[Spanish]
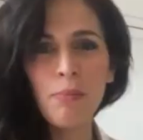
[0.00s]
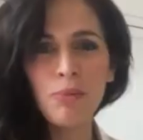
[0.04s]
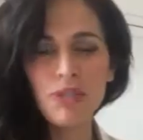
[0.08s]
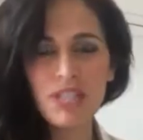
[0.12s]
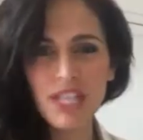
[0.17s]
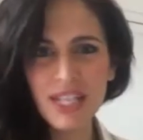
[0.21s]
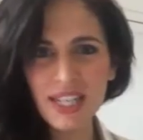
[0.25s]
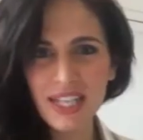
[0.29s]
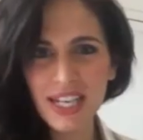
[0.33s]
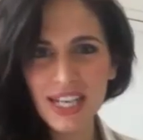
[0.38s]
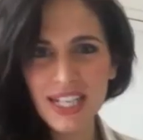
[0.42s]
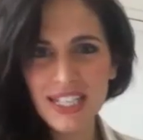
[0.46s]
Pues
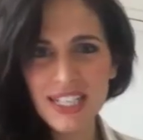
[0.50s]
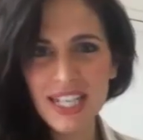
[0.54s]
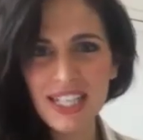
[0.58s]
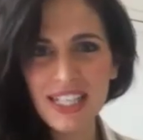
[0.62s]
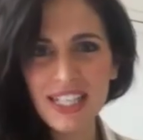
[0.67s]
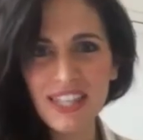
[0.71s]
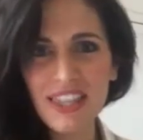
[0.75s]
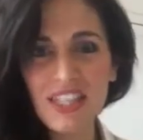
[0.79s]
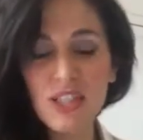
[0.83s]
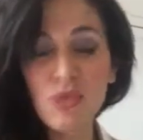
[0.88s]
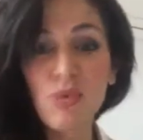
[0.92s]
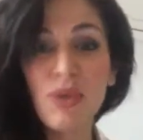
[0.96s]
Andrea
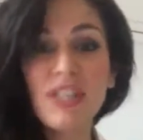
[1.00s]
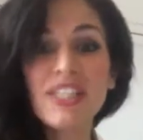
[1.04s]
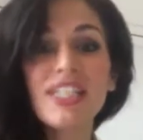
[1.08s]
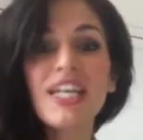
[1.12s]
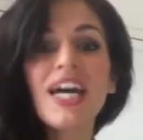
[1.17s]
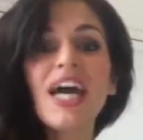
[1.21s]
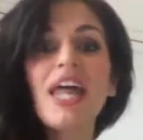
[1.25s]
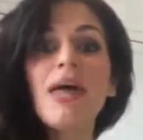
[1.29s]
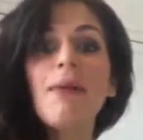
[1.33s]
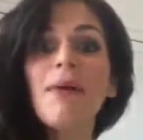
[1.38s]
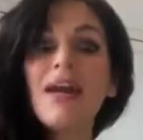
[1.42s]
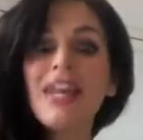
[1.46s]
Sánchez es una
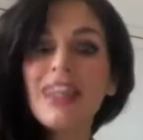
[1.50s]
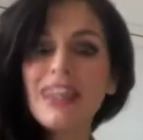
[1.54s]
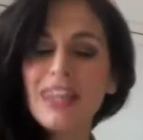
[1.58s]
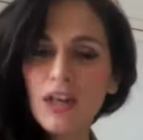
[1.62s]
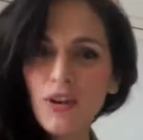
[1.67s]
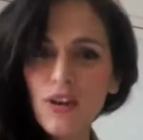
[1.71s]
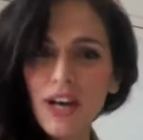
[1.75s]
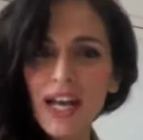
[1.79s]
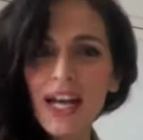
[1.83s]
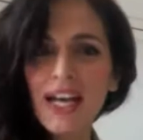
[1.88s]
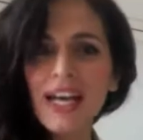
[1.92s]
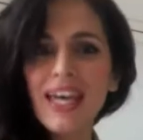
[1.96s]
chica de
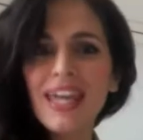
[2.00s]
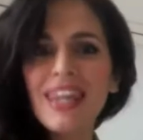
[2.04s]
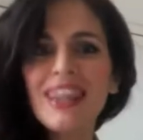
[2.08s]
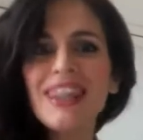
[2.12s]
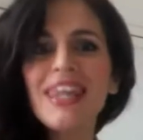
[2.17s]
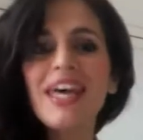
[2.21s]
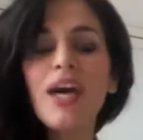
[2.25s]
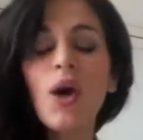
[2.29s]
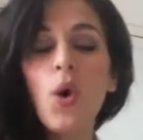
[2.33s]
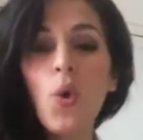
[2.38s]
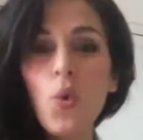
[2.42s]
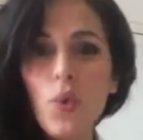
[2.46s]
Barcelona que
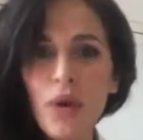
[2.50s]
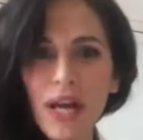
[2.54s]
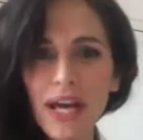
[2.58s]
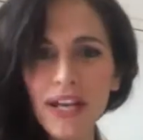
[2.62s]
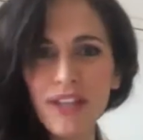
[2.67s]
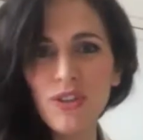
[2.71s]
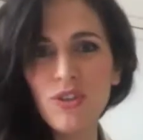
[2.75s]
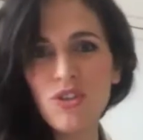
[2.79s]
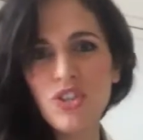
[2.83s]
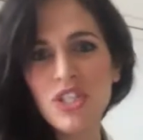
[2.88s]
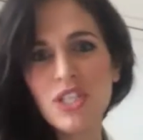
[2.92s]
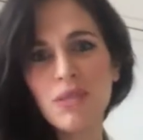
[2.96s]
hace un
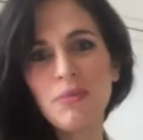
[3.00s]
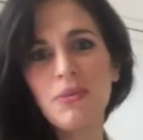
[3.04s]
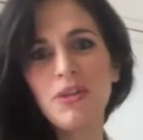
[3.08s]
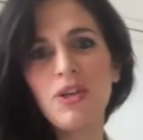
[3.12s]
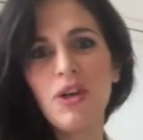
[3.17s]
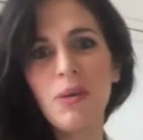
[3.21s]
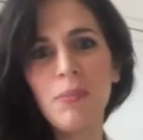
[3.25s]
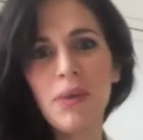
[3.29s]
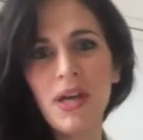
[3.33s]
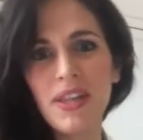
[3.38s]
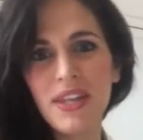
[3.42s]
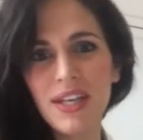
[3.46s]
año se
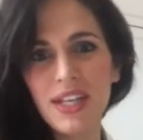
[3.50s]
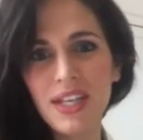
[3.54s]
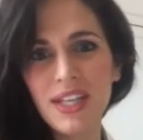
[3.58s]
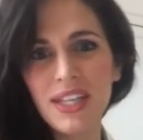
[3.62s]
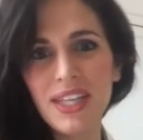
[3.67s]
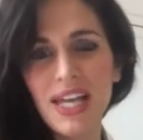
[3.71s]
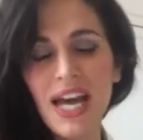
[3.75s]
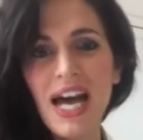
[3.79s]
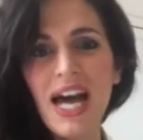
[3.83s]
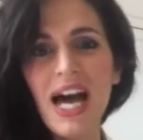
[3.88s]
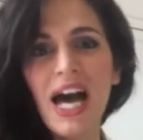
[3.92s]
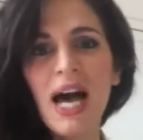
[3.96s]
vino a
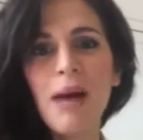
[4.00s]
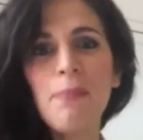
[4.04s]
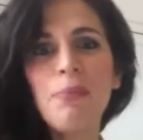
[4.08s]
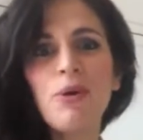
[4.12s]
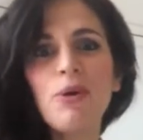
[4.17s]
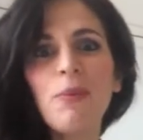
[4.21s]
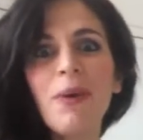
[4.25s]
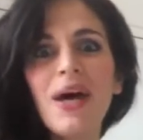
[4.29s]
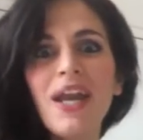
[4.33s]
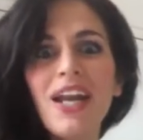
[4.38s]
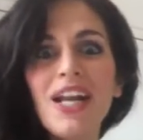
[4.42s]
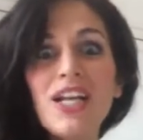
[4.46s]
Madrid a
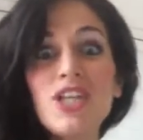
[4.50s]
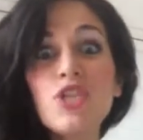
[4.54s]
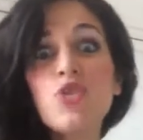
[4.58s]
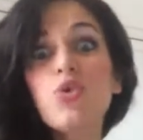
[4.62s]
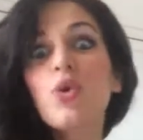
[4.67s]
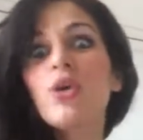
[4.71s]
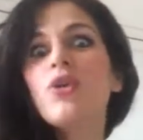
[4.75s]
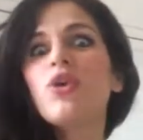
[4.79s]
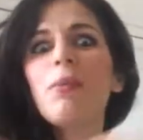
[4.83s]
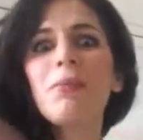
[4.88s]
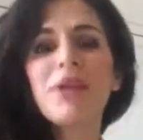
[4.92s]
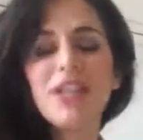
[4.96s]
probar el
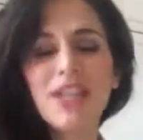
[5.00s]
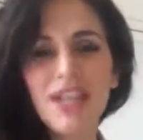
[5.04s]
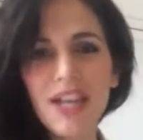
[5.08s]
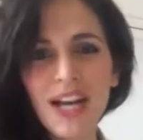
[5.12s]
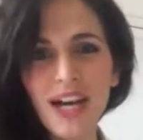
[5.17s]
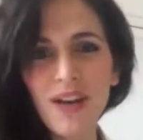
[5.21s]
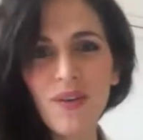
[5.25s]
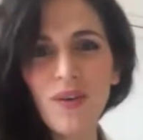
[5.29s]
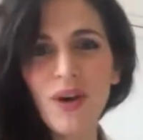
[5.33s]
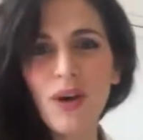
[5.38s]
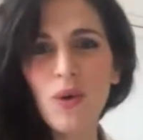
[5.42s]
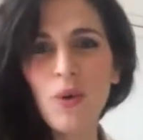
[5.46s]
sueño americano,